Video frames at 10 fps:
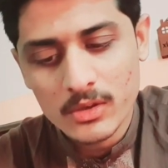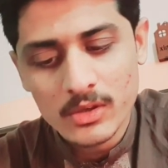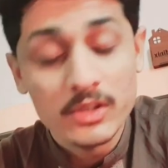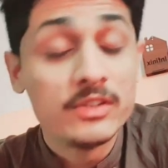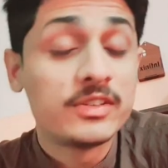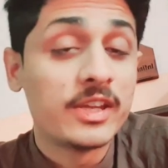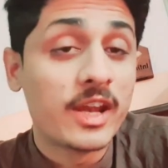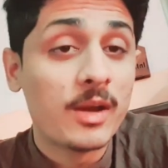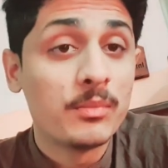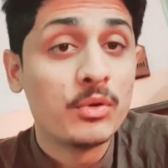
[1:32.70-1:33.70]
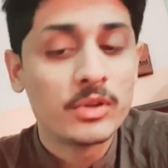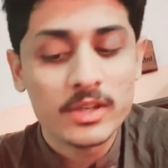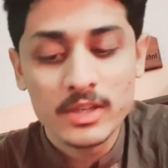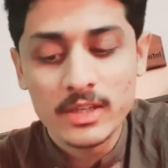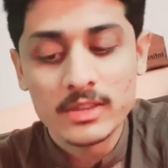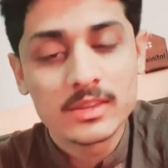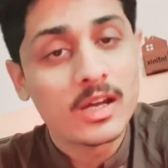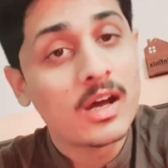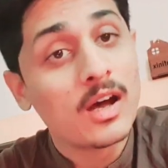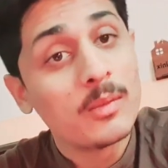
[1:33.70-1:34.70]
इन शराबों की
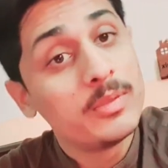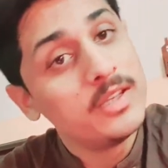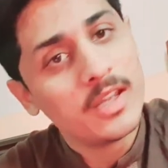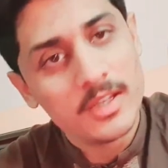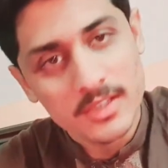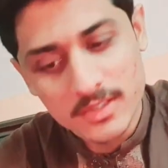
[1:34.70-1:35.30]
इंतहा भी नहीं